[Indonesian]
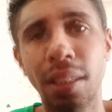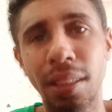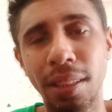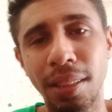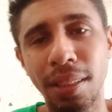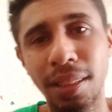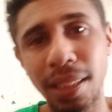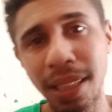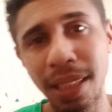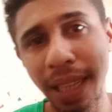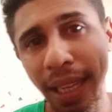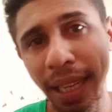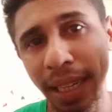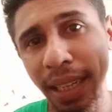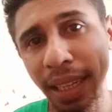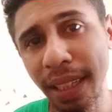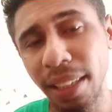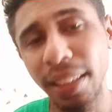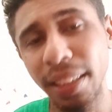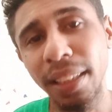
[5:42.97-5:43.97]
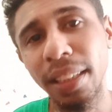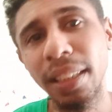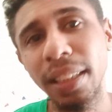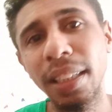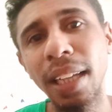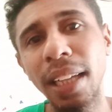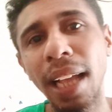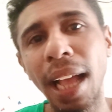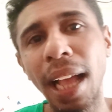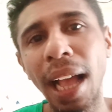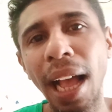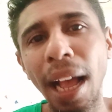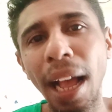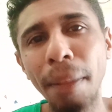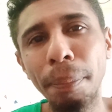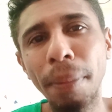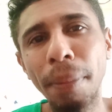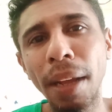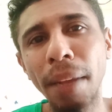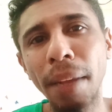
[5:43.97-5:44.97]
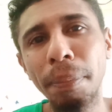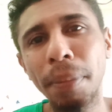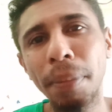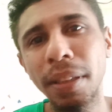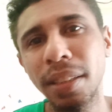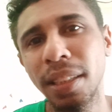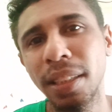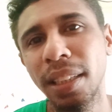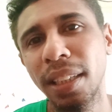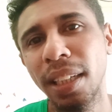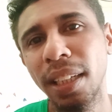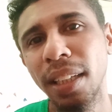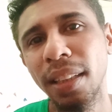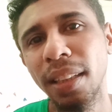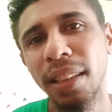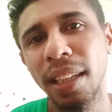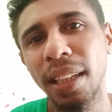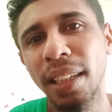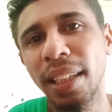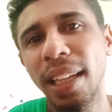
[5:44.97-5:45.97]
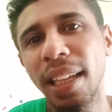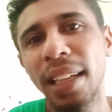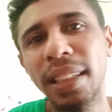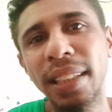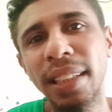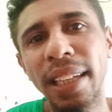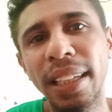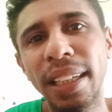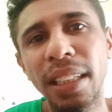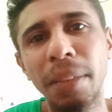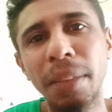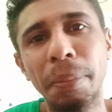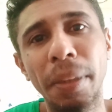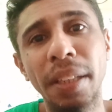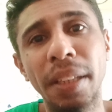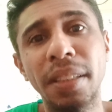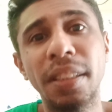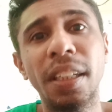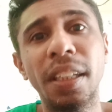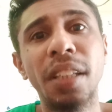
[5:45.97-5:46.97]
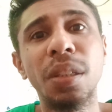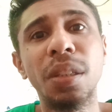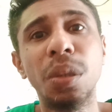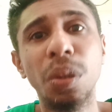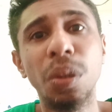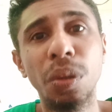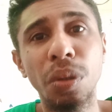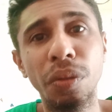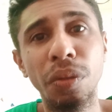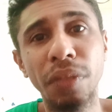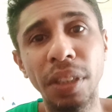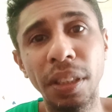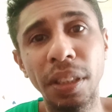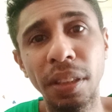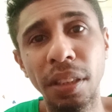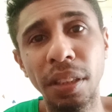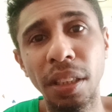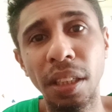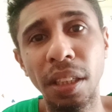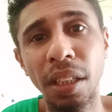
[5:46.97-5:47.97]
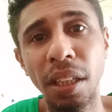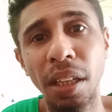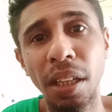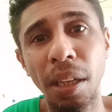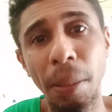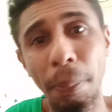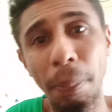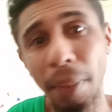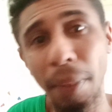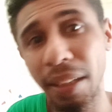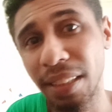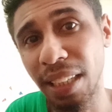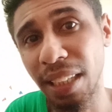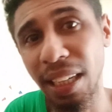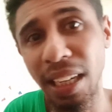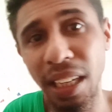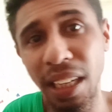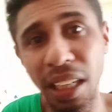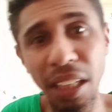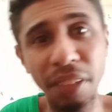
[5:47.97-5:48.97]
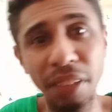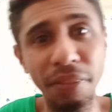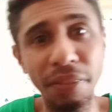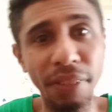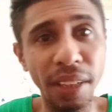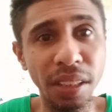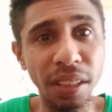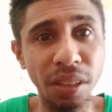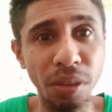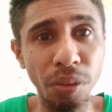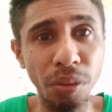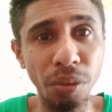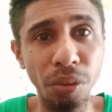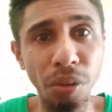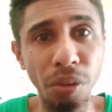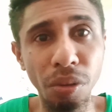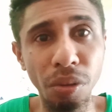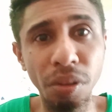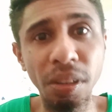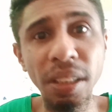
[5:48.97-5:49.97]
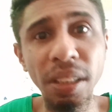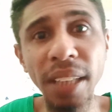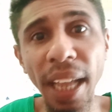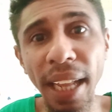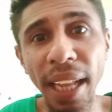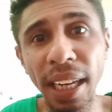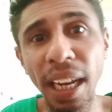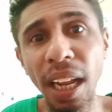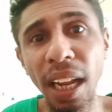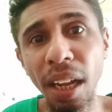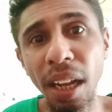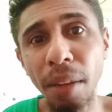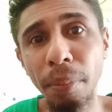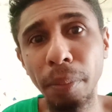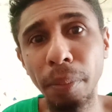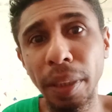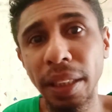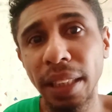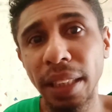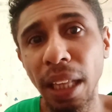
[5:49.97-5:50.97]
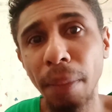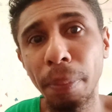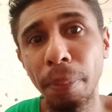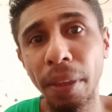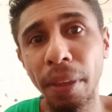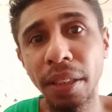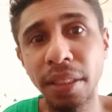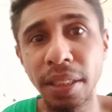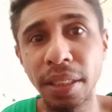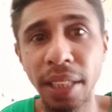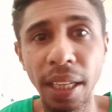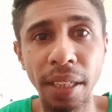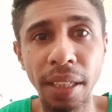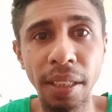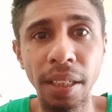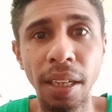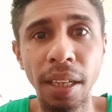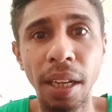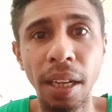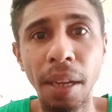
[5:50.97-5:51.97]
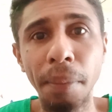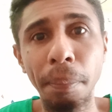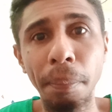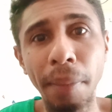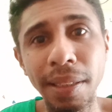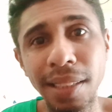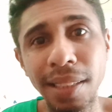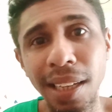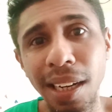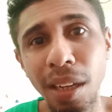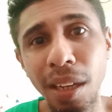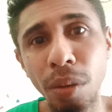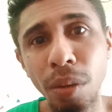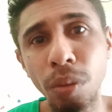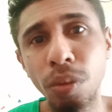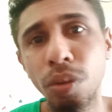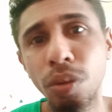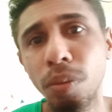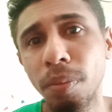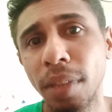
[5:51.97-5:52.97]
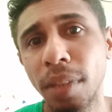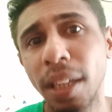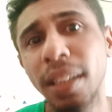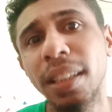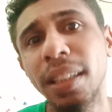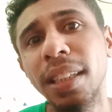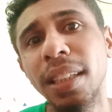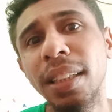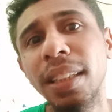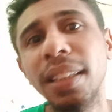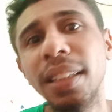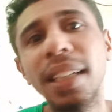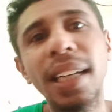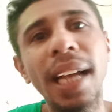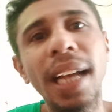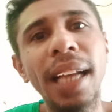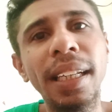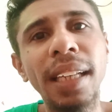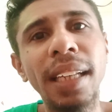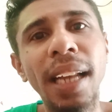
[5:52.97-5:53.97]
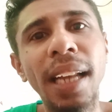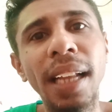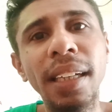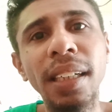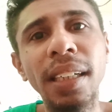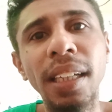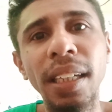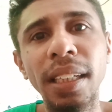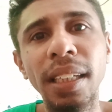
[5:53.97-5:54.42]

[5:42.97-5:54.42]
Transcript: Sekarang ini, apa-apa sedikit teriaknya ke Presiden Jokowi. Masalah infrastruktur di daerah minta Presiden. Masalah hukum dan ketidakadilan